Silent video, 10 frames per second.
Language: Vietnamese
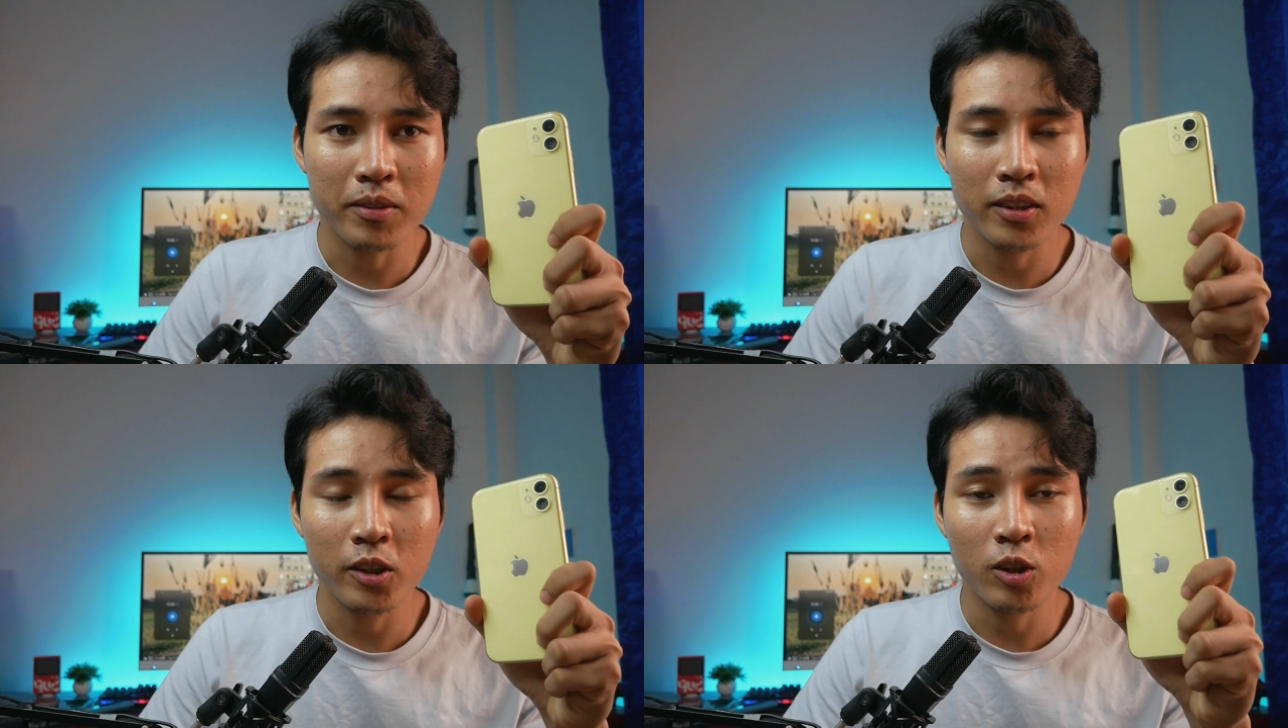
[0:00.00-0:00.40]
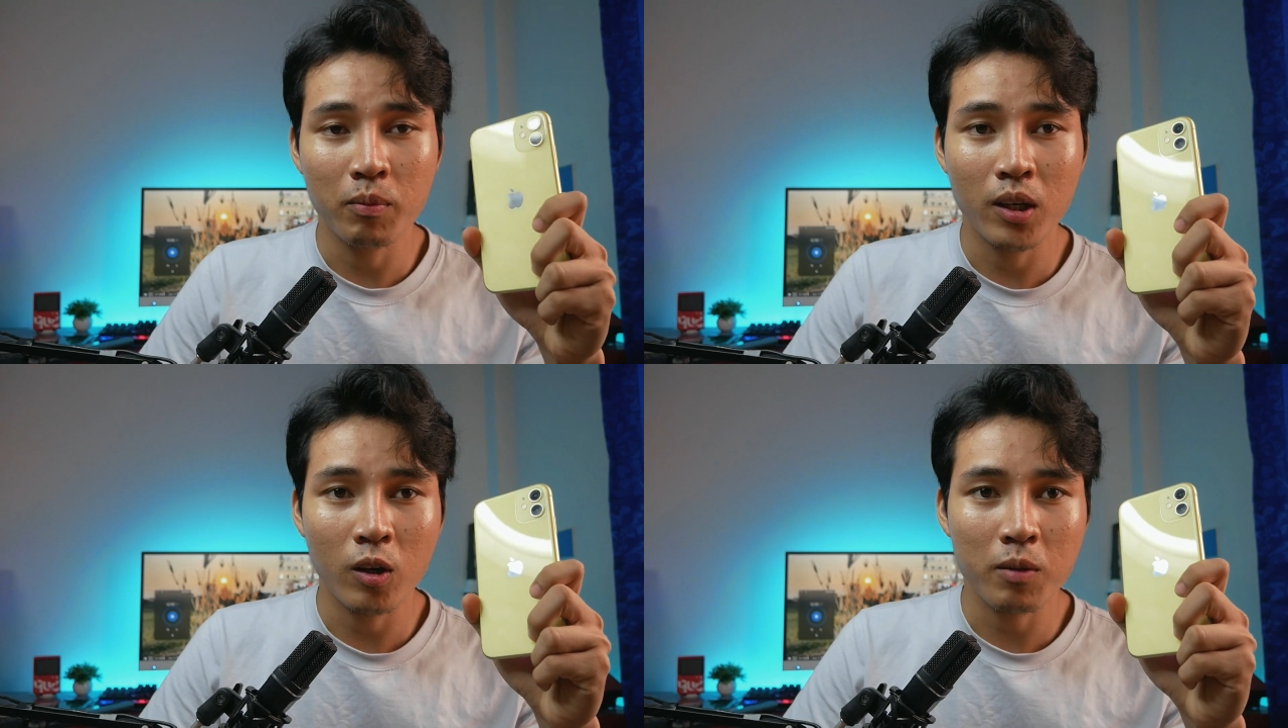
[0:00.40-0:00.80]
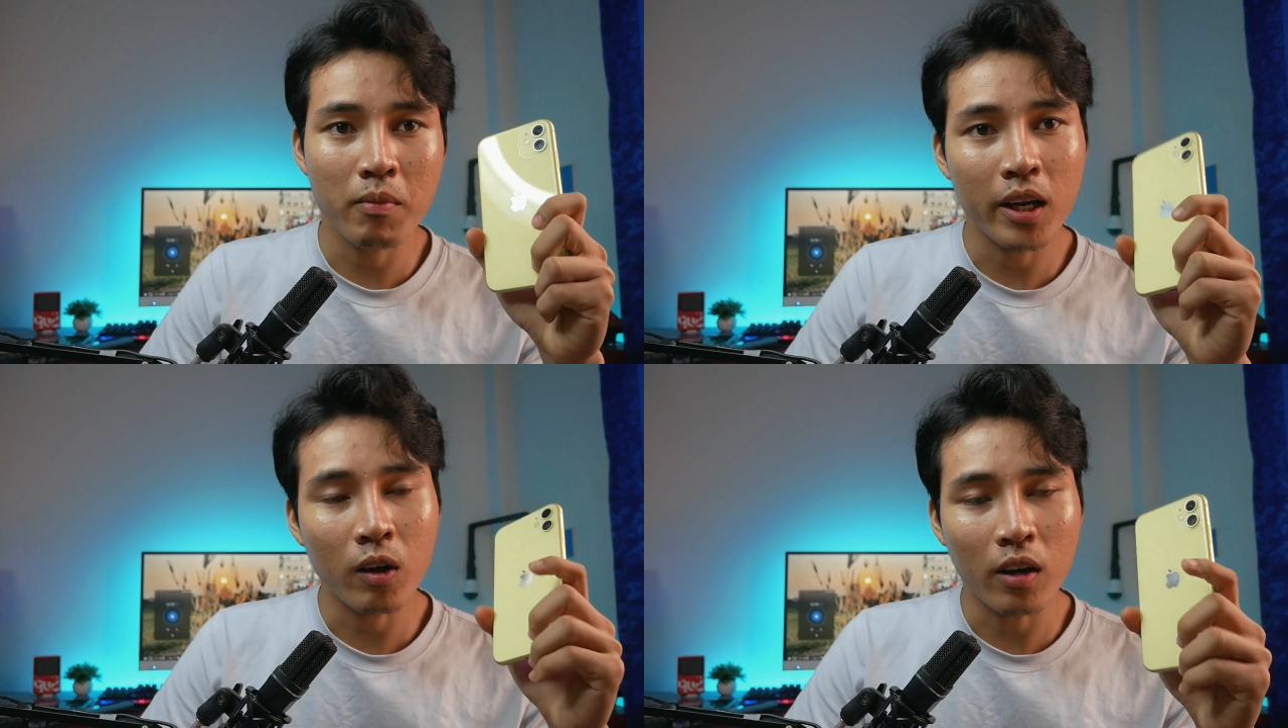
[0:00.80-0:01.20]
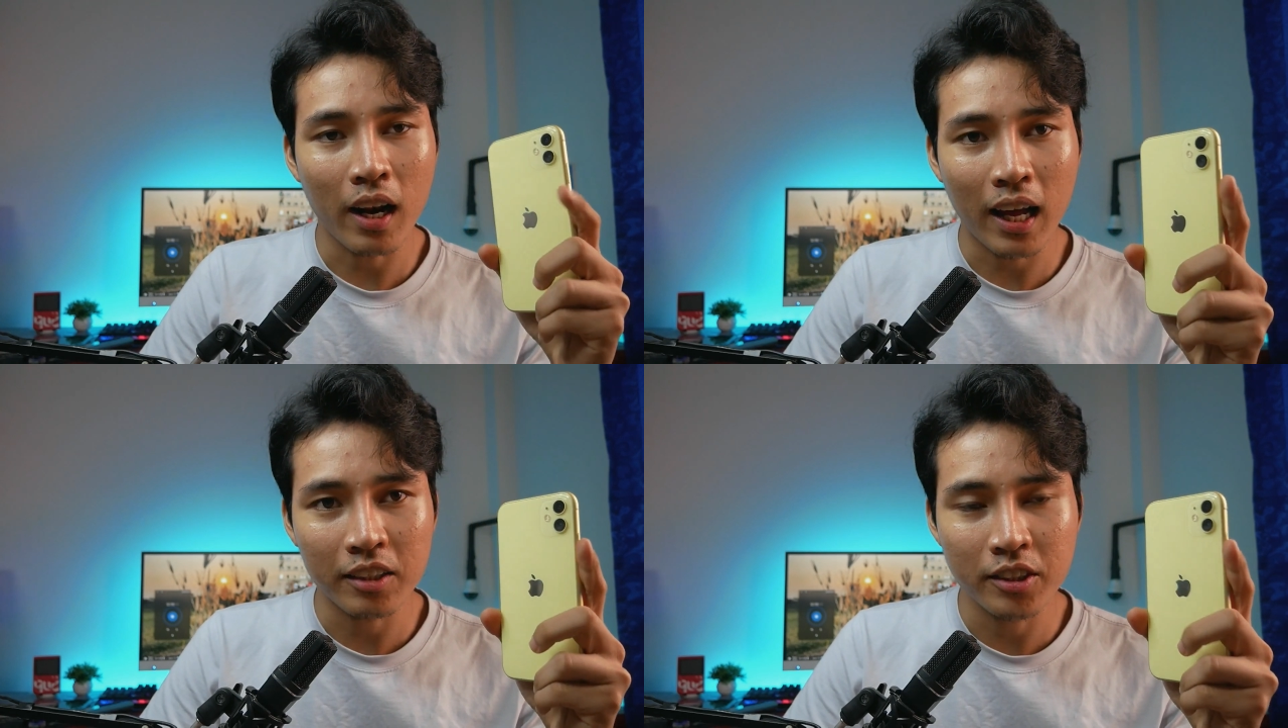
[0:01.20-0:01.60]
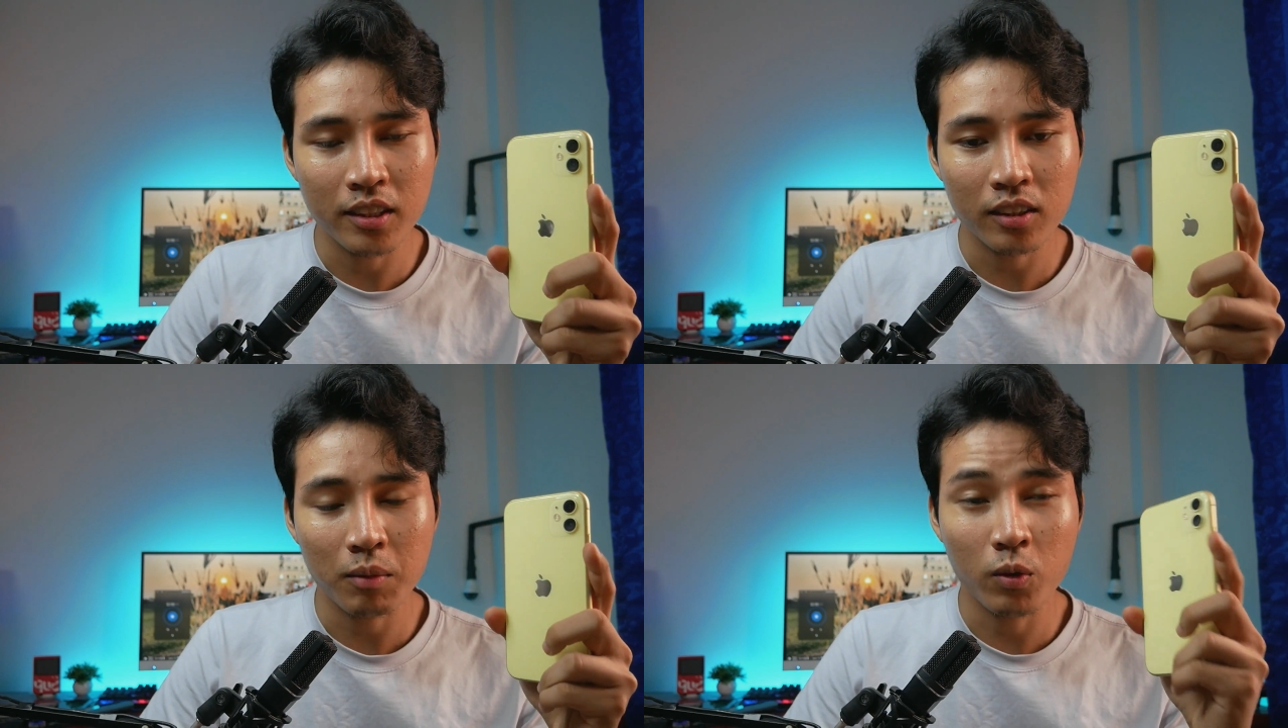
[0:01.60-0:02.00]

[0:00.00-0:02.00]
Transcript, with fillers: tuần thì nhóm mình lôi bay rồi là chiêng tập